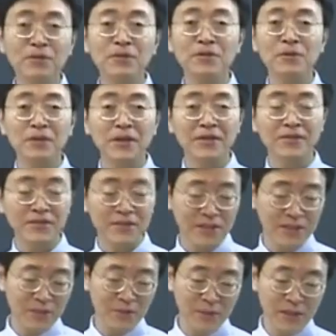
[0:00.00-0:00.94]
中有一个
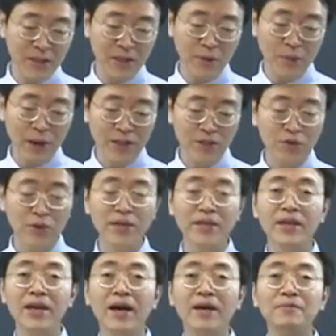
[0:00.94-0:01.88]
词几乎跟它完全
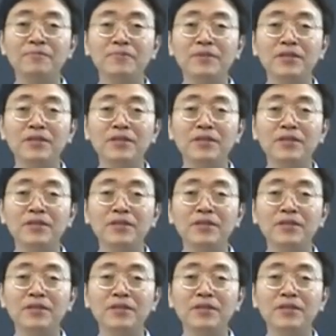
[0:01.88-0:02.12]
一样，